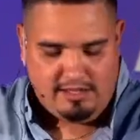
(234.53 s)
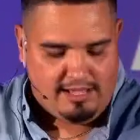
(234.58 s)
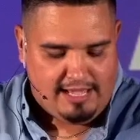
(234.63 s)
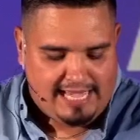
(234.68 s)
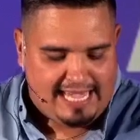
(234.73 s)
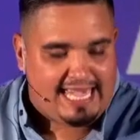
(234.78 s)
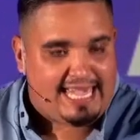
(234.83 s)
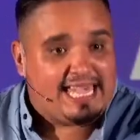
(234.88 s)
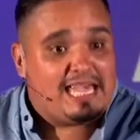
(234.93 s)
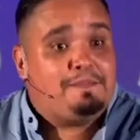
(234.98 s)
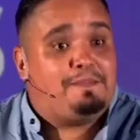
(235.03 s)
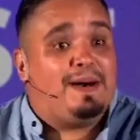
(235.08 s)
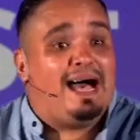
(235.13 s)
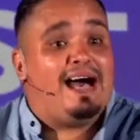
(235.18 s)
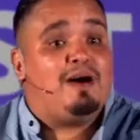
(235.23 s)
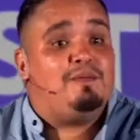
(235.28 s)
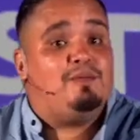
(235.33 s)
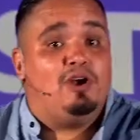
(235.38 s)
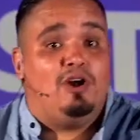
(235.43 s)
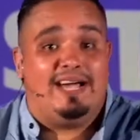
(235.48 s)
Y,
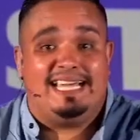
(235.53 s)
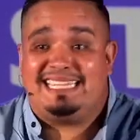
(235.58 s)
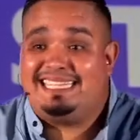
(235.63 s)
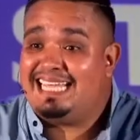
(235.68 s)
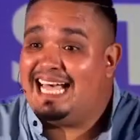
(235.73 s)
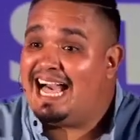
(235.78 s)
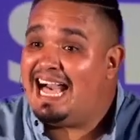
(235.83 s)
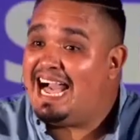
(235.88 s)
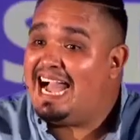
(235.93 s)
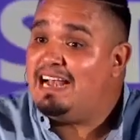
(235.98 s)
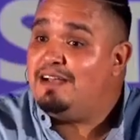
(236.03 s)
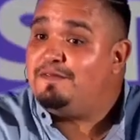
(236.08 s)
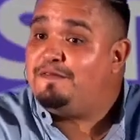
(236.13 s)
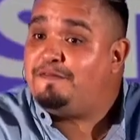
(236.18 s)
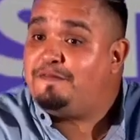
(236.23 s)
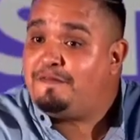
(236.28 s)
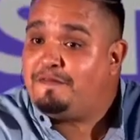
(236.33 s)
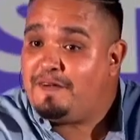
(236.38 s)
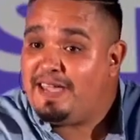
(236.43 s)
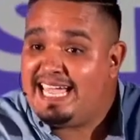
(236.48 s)
Pablo está al
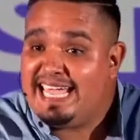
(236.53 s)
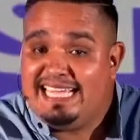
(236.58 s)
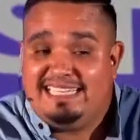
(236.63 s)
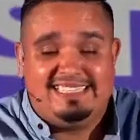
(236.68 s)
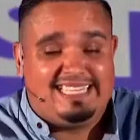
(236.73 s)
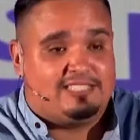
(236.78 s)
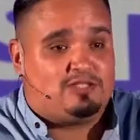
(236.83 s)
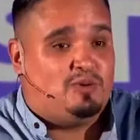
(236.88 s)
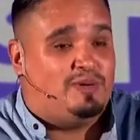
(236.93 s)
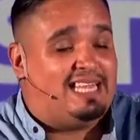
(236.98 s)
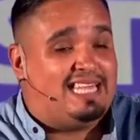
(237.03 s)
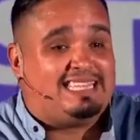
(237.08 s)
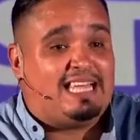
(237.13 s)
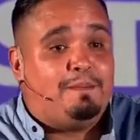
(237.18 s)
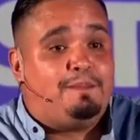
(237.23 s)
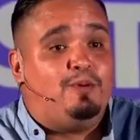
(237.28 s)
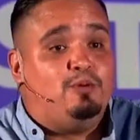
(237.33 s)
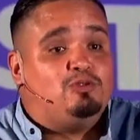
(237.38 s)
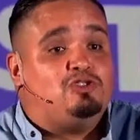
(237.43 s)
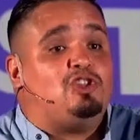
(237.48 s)
fin de su vida, está a
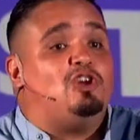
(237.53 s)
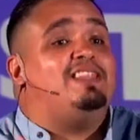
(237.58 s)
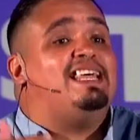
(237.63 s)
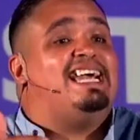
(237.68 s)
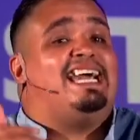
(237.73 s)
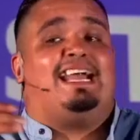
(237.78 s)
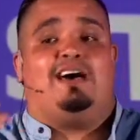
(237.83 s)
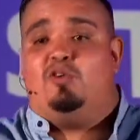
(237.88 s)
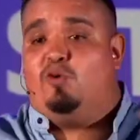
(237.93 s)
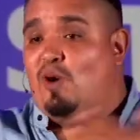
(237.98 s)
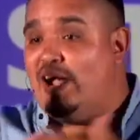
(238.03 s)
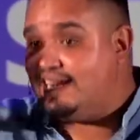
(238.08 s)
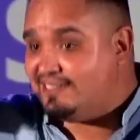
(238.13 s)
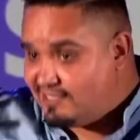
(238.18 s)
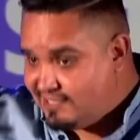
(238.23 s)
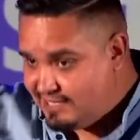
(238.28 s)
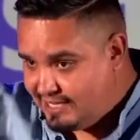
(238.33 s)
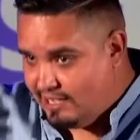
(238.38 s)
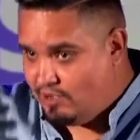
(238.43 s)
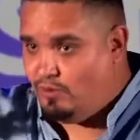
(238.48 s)
punto de
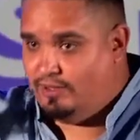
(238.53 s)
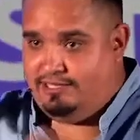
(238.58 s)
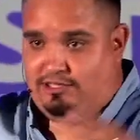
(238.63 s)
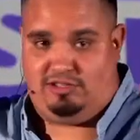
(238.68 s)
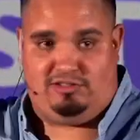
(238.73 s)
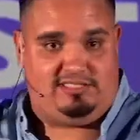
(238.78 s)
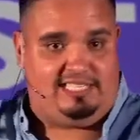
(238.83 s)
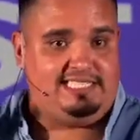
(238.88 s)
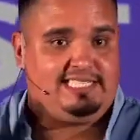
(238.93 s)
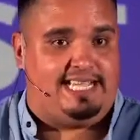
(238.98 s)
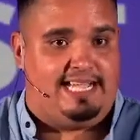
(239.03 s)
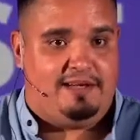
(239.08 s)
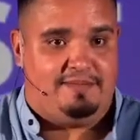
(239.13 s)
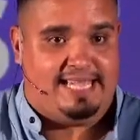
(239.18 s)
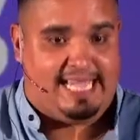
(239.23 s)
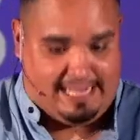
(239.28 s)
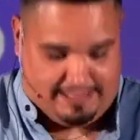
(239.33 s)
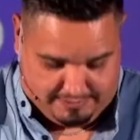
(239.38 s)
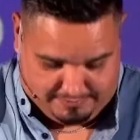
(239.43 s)
graduarse. ¿Cuántos dicen amén?